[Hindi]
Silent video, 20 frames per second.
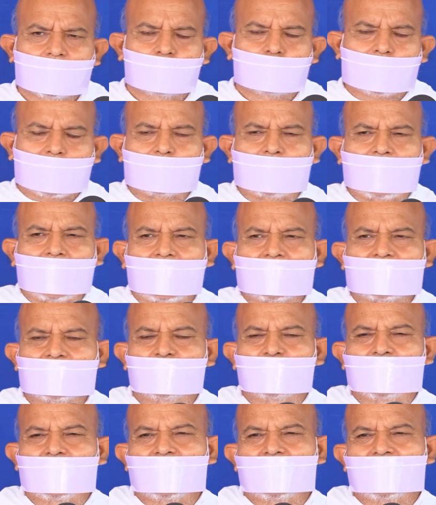प्रमाद
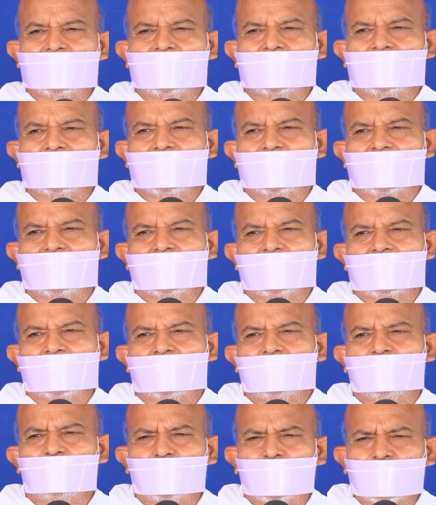में
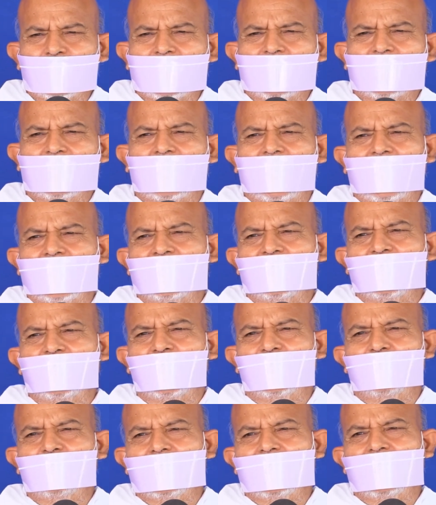बुरे
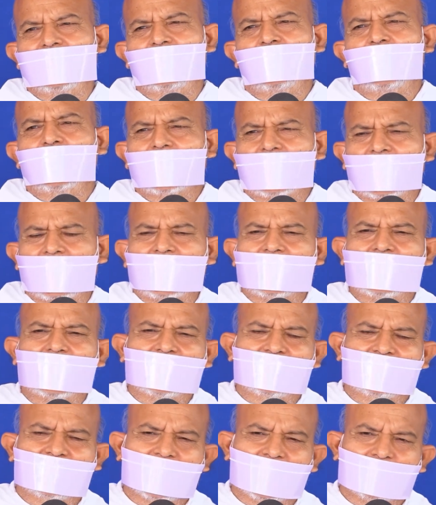कार्यों में और
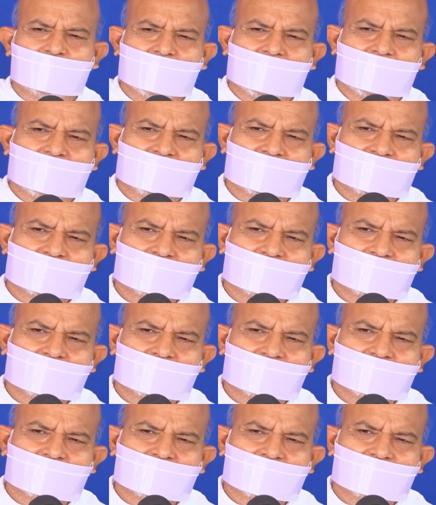आलस्य में